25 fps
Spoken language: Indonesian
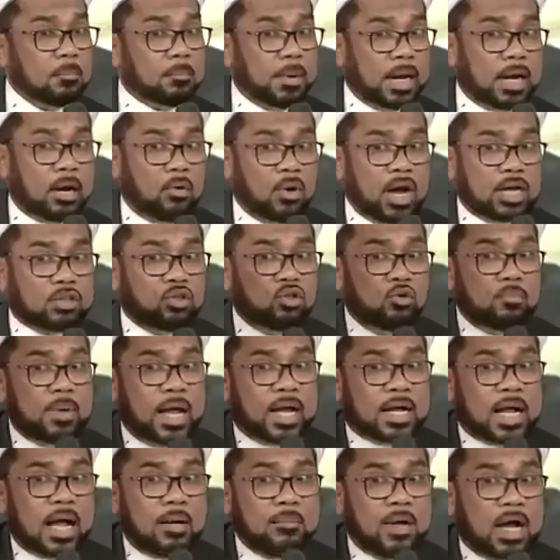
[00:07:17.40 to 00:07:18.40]
Pada waktu
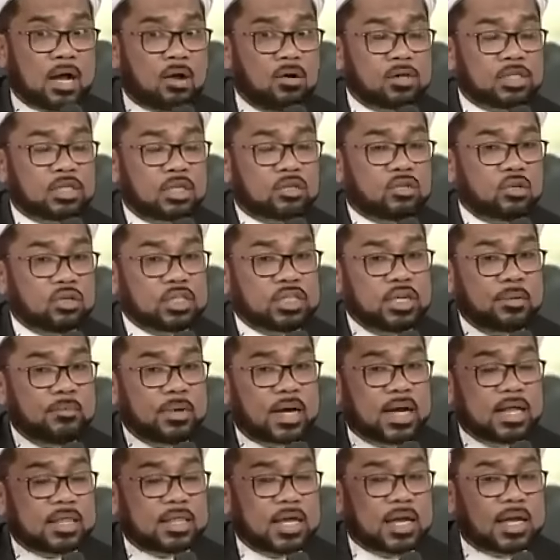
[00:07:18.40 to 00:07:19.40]
Mahkamah Konstitusi
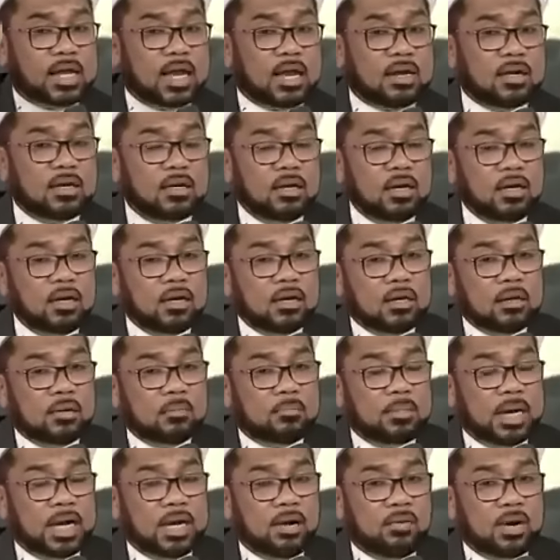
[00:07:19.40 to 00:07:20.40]
mengatakan
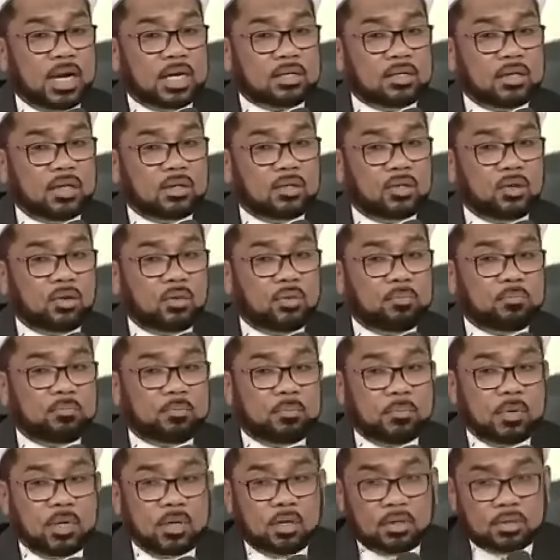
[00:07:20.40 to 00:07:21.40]
pada waktu itu
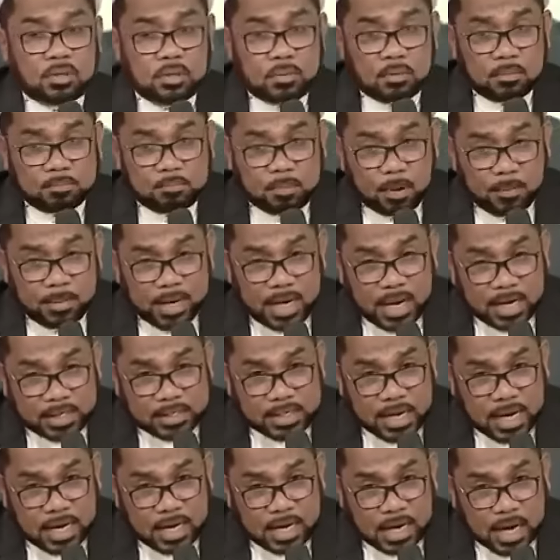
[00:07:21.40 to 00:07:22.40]

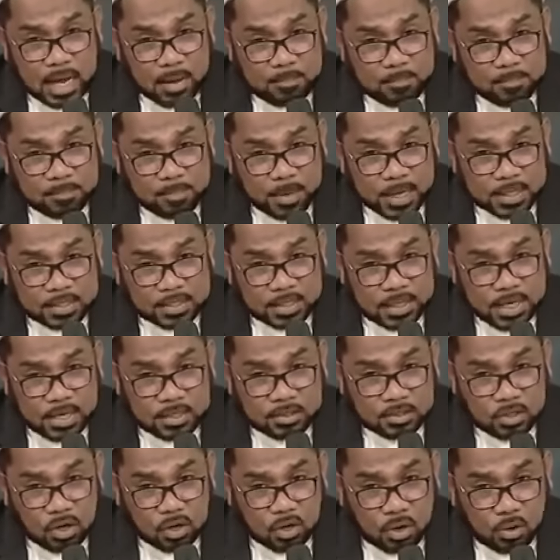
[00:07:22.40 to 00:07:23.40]
Pemenangnya adalah
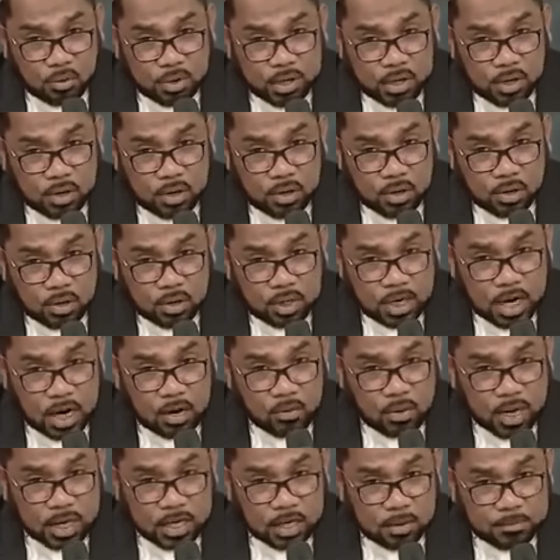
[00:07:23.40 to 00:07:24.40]
Presiden Joko Widodo
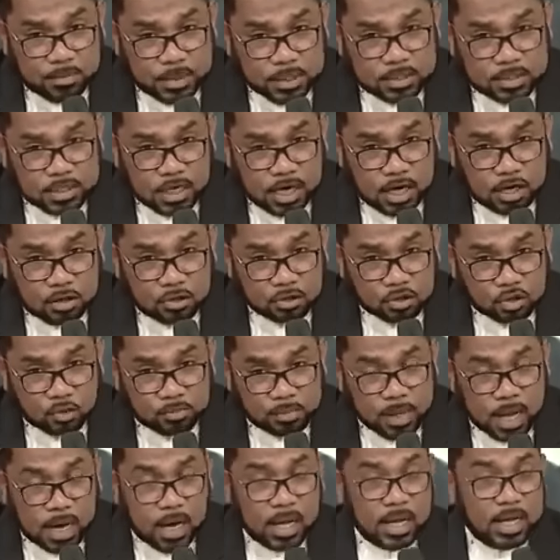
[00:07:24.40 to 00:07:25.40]
dan Wakil Presiden
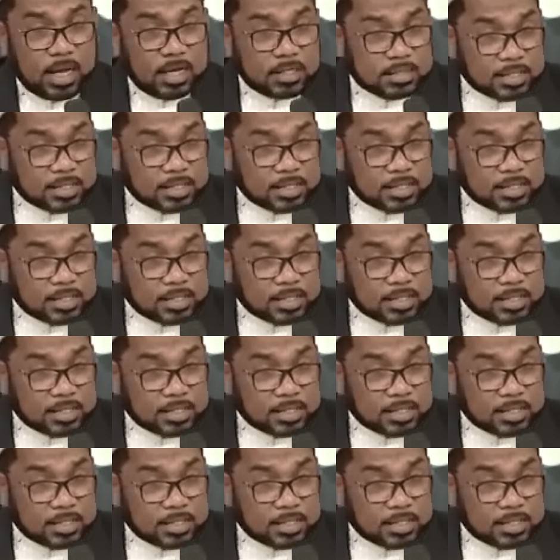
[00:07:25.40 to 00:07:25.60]
Yusuf Kala.